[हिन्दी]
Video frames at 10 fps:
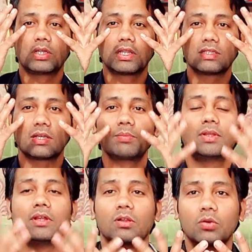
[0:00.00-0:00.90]
ज़्यादा सर
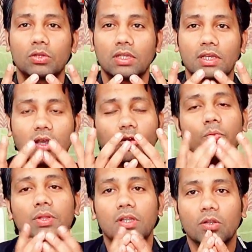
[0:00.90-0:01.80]
में दर्द होता है आँखों
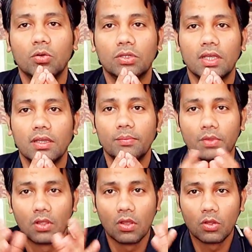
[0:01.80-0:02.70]
में दर्द होता है
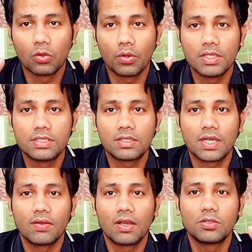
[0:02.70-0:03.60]
तो इस
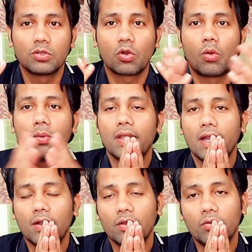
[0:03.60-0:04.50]
तरह वाली जो थ्रॉबिंग
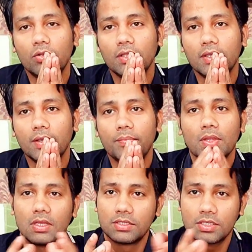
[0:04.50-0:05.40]
हेड होती है
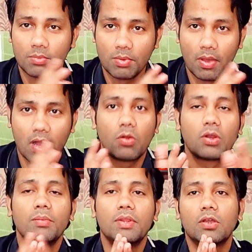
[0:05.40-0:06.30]
जैसे हमें
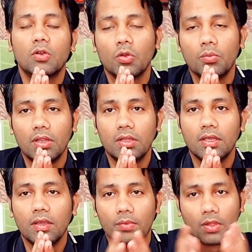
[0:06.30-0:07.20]
बेलाडोना में देखने को मिलती
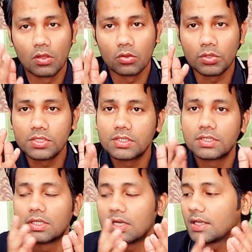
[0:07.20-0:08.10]
है तो इस
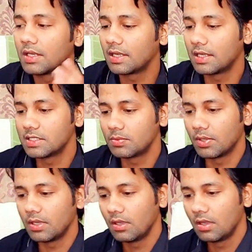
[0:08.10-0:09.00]
तरह के केस
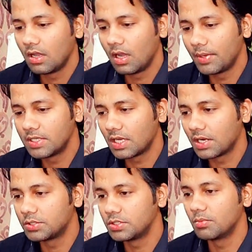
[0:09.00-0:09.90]
में हमें
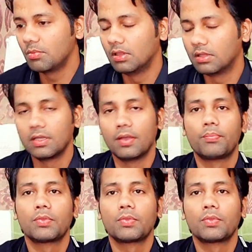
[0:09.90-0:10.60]
सारी चीज़ें मिलती हैं